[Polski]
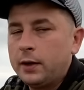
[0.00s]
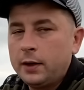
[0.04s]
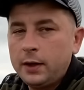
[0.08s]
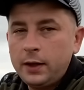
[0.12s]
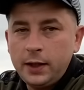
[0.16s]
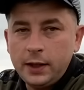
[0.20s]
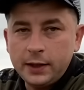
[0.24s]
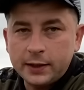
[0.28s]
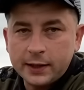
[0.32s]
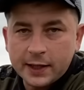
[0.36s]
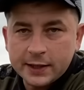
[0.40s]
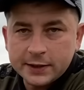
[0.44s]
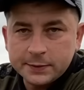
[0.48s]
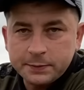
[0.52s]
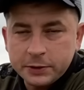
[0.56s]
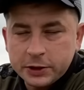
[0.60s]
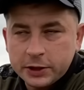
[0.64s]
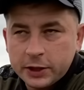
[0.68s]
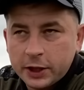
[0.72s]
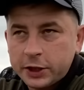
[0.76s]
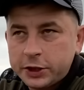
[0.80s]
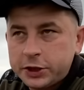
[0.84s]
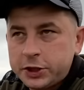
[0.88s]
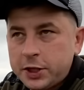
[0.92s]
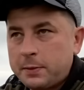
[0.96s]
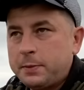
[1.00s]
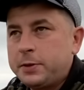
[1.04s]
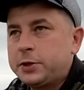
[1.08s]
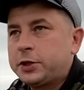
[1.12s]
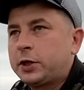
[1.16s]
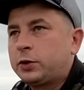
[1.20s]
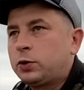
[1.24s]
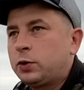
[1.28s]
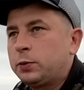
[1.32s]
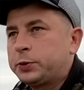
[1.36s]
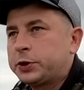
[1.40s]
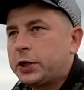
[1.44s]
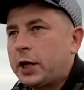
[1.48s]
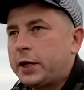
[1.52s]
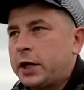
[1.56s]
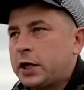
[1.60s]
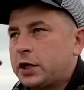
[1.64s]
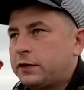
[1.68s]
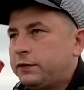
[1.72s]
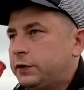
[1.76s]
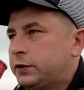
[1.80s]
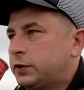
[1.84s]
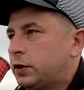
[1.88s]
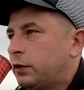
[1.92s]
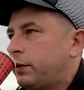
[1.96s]
I teraz myślę, gdzie by się tu przenieść,
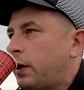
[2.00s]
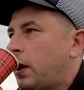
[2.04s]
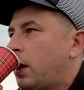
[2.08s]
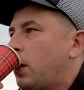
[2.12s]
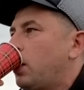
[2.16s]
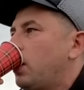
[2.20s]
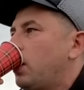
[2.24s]
widzowie?